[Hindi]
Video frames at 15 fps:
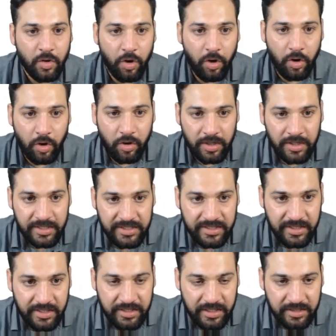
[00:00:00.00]
ऑल ये
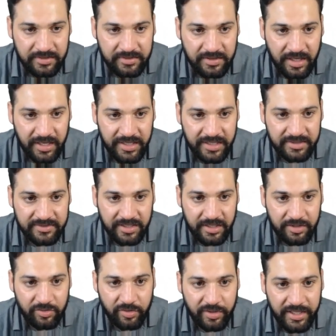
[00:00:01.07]
देखिए सारे के
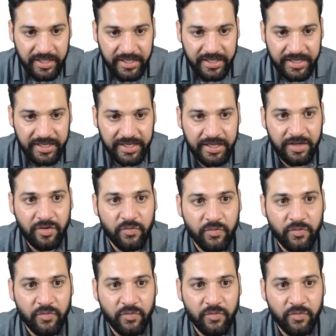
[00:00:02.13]
सारे जो ए हैं